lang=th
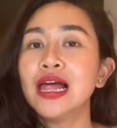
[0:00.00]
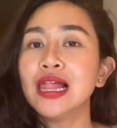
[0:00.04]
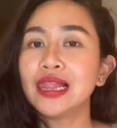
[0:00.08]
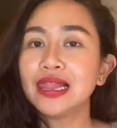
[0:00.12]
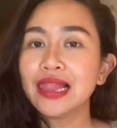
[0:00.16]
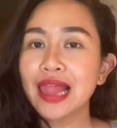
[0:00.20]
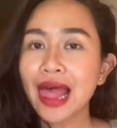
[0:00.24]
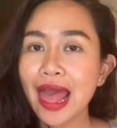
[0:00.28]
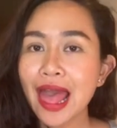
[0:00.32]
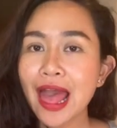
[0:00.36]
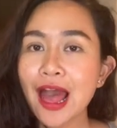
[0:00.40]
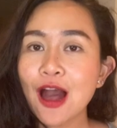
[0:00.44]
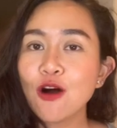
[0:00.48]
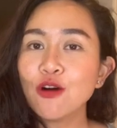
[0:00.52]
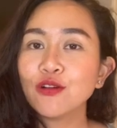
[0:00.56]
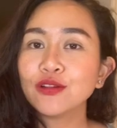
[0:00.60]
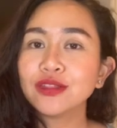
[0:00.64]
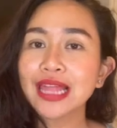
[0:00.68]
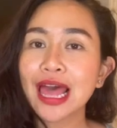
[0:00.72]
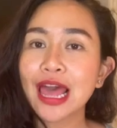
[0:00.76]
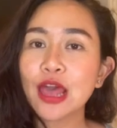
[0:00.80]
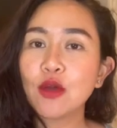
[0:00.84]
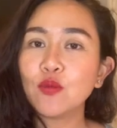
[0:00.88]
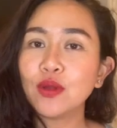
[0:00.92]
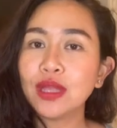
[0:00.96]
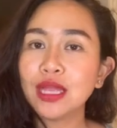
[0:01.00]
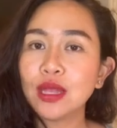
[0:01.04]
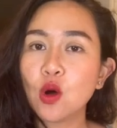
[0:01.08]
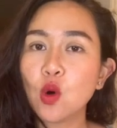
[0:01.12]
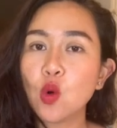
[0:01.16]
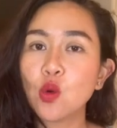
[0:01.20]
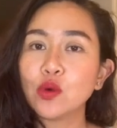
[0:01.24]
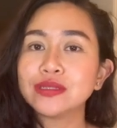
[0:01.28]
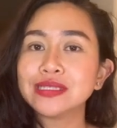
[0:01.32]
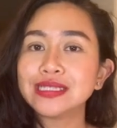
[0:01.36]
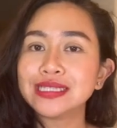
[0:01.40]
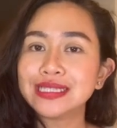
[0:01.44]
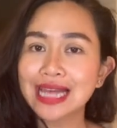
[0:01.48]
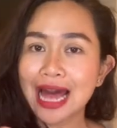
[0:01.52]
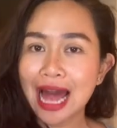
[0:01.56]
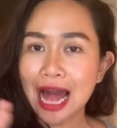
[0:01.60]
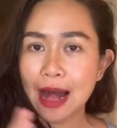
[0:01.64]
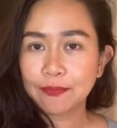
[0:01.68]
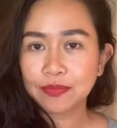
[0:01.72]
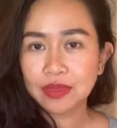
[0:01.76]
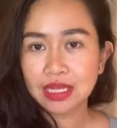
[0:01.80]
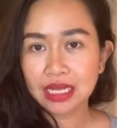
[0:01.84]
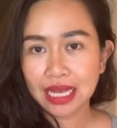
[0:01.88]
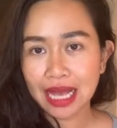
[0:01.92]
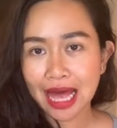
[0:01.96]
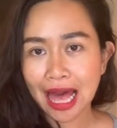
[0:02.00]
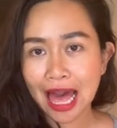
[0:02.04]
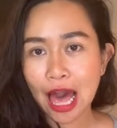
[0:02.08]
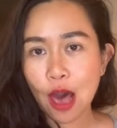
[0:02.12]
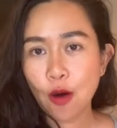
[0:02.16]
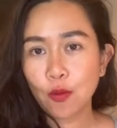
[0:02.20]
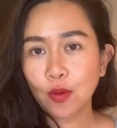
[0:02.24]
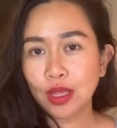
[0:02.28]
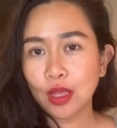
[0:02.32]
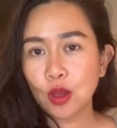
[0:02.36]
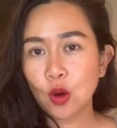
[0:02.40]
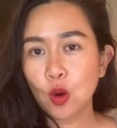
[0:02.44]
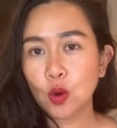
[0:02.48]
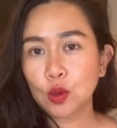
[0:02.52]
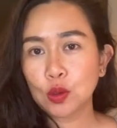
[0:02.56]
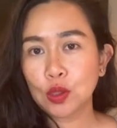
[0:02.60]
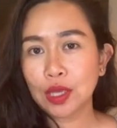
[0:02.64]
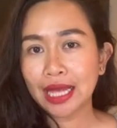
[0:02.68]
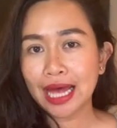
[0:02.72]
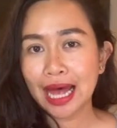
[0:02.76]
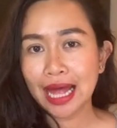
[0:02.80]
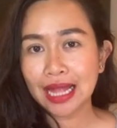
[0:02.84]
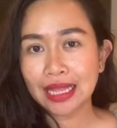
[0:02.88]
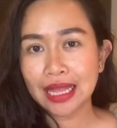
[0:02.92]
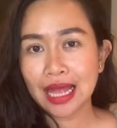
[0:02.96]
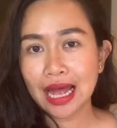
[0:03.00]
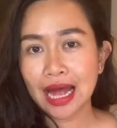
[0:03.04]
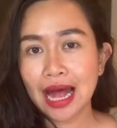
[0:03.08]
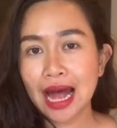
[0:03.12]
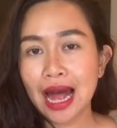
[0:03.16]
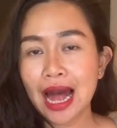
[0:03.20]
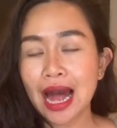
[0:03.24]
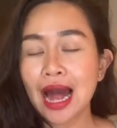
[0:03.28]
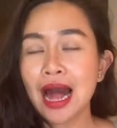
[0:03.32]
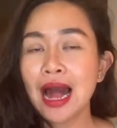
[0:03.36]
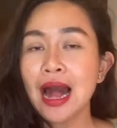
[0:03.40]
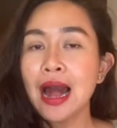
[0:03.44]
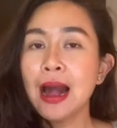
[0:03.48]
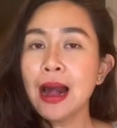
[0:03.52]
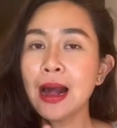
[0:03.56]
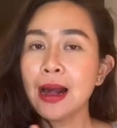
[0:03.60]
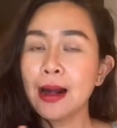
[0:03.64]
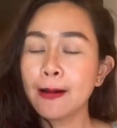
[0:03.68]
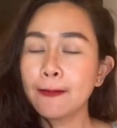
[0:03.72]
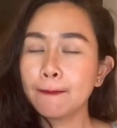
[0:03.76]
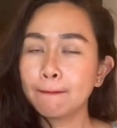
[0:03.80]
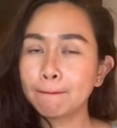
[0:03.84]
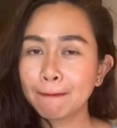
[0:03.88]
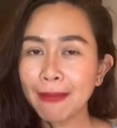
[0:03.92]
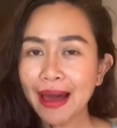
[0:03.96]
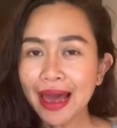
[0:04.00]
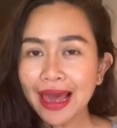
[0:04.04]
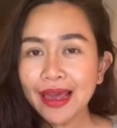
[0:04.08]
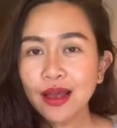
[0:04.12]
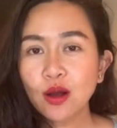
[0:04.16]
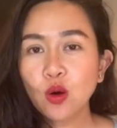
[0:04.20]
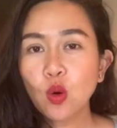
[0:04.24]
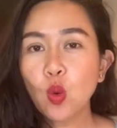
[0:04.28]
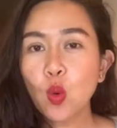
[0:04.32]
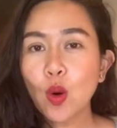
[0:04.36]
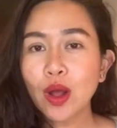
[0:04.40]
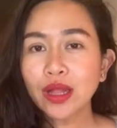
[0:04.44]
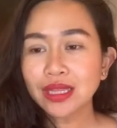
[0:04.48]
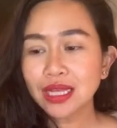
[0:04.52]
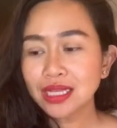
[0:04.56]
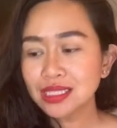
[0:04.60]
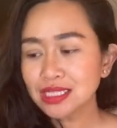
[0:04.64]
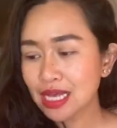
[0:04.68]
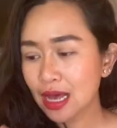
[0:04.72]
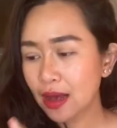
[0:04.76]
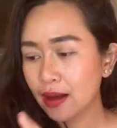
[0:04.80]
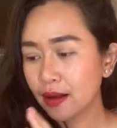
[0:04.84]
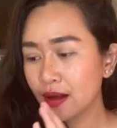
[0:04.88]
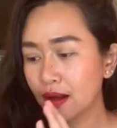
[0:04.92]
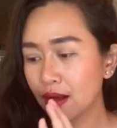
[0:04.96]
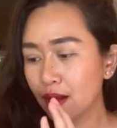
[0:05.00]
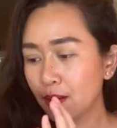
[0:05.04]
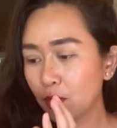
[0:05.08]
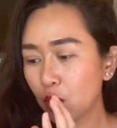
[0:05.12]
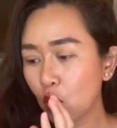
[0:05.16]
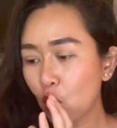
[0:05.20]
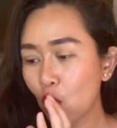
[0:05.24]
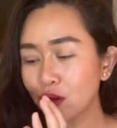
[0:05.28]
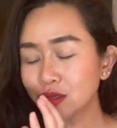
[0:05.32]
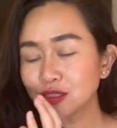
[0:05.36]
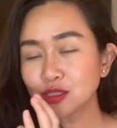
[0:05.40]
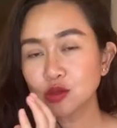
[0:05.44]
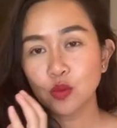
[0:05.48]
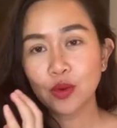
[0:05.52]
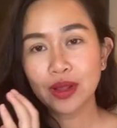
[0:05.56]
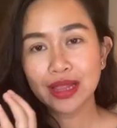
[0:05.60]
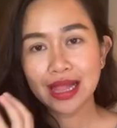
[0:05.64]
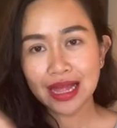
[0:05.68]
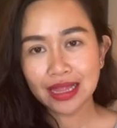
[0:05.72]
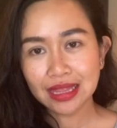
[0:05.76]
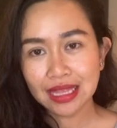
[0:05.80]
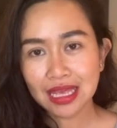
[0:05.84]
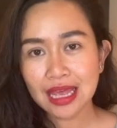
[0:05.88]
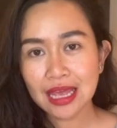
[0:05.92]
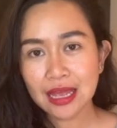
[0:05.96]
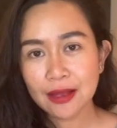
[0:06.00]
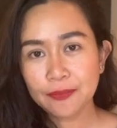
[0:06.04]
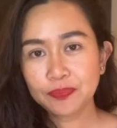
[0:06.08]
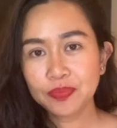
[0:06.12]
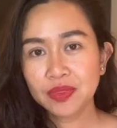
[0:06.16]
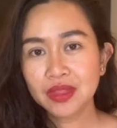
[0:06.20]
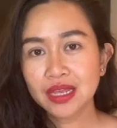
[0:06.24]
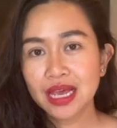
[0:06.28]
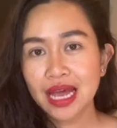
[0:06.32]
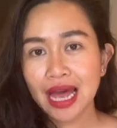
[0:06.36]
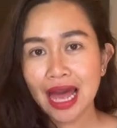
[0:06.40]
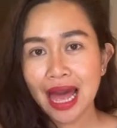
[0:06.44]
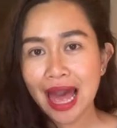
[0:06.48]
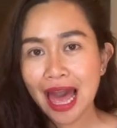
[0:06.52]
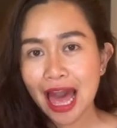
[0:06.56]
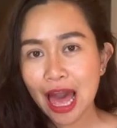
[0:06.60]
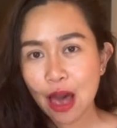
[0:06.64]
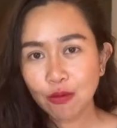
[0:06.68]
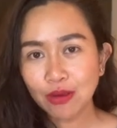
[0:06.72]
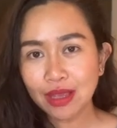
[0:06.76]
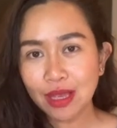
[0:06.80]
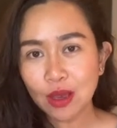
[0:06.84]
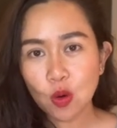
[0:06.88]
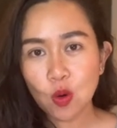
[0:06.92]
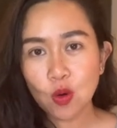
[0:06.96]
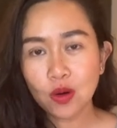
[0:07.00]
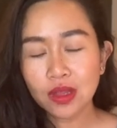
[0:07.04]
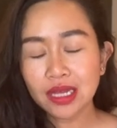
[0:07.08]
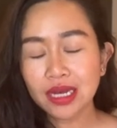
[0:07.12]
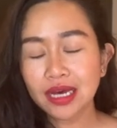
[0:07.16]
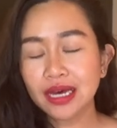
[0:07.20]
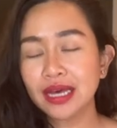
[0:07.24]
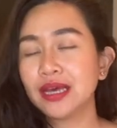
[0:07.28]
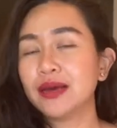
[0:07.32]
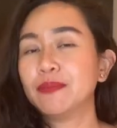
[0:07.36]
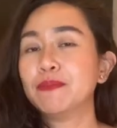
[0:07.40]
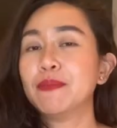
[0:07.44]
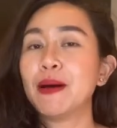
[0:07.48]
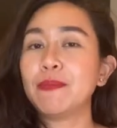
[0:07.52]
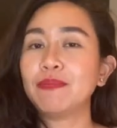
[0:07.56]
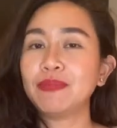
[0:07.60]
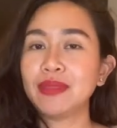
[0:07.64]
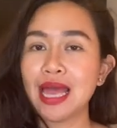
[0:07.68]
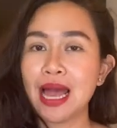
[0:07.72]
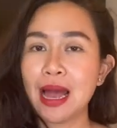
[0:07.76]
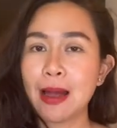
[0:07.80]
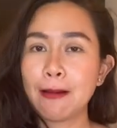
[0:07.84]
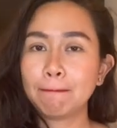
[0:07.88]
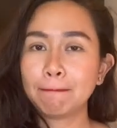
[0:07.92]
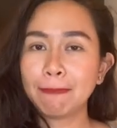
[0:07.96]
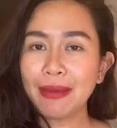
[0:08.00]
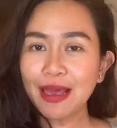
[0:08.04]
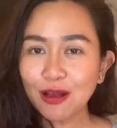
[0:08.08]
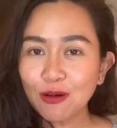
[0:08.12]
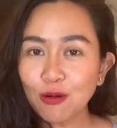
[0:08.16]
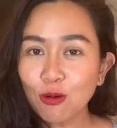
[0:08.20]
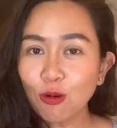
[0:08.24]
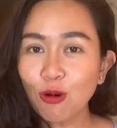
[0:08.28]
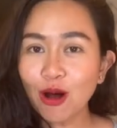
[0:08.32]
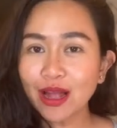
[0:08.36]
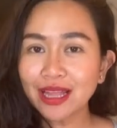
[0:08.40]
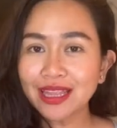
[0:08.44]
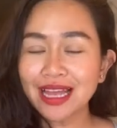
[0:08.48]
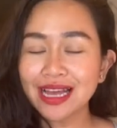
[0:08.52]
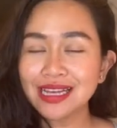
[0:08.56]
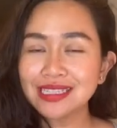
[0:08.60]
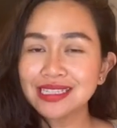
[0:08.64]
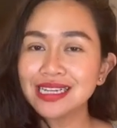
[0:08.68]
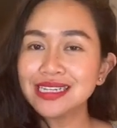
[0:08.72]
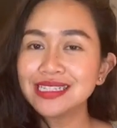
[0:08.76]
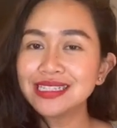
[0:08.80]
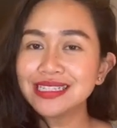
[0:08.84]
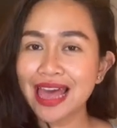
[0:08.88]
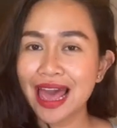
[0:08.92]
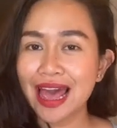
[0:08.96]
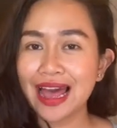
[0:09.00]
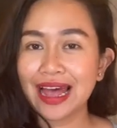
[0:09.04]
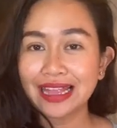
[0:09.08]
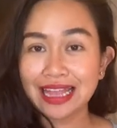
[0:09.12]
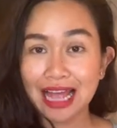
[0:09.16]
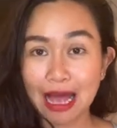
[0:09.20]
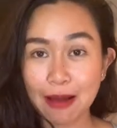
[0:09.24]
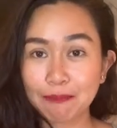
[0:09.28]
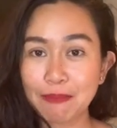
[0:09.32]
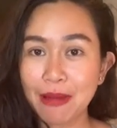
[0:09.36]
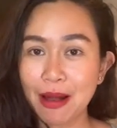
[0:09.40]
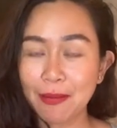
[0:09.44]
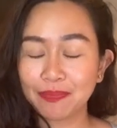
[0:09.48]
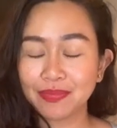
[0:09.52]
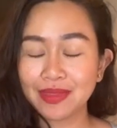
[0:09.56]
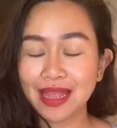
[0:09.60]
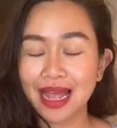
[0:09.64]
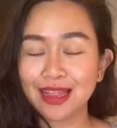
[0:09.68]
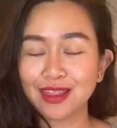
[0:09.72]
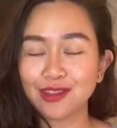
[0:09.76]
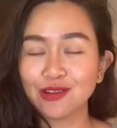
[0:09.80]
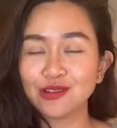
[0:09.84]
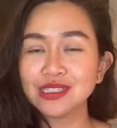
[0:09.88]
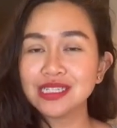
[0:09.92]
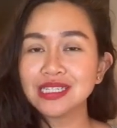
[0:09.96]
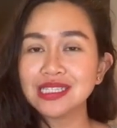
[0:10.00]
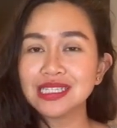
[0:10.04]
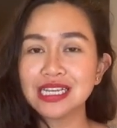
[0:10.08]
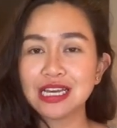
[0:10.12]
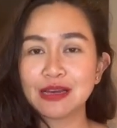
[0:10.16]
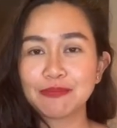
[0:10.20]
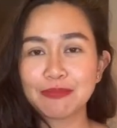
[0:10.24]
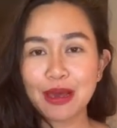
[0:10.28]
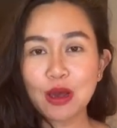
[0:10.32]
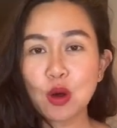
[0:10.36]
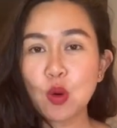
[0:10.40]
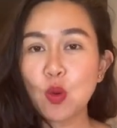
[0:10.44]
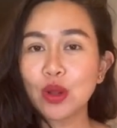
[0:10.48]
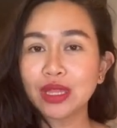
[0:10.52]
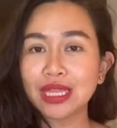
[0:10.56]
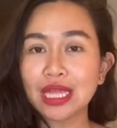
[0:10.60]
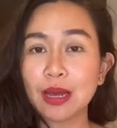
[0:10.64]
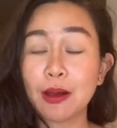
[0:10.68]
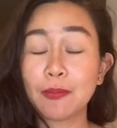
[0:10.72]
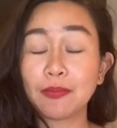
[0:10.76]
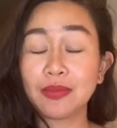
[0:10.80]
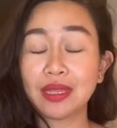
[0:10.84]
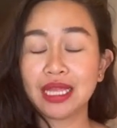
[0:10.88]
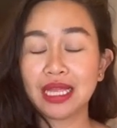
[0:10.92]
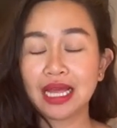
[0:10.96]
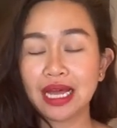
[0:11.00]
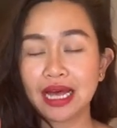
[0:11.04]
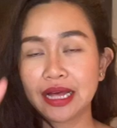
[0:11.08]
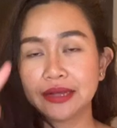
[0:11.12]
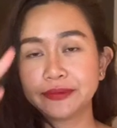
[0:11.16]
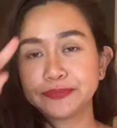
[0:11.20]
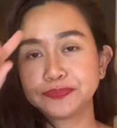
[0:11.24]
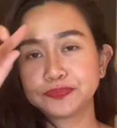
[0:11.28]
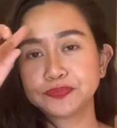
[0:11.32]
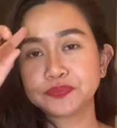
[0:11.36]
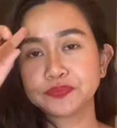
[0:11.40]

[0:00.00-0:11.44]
แล้วในวิดีโอ 3-5วิดีโอด้วยกันเนี้ยค่ะ ไม่ควรที่จะโพสต์เวลานี้ 5วิดีโอเลยแบบเนี้ยไม่ควรนะซึ่งแจงอะทำแบบนั้นเนาะจริงๆ ไม่ควรทำแบบนี้นะคะ